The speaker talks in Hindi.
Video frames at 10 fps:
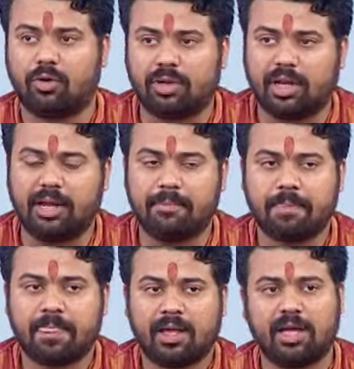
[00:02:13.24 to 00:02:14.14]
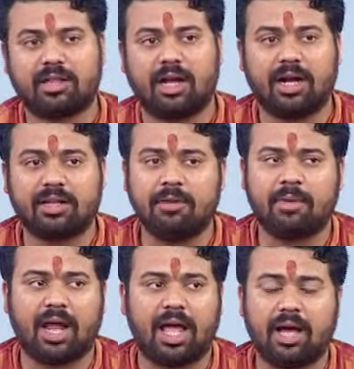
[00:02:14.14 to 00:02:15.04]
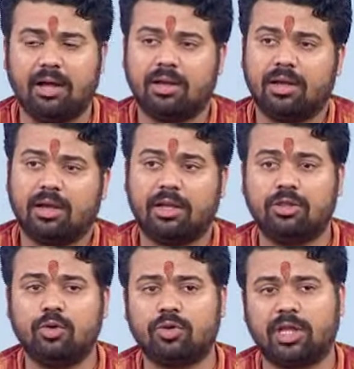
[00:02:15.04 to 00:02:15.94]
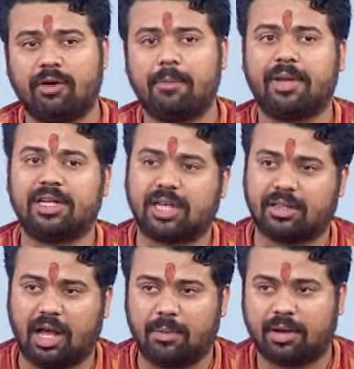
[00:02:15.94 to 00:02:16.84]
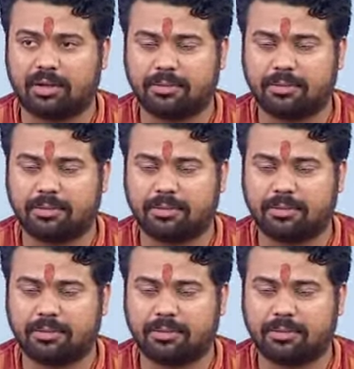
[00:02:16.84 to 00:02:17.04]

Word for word: गुट ने एक संगठन बनाया हिंदू सेवा परिषद नामक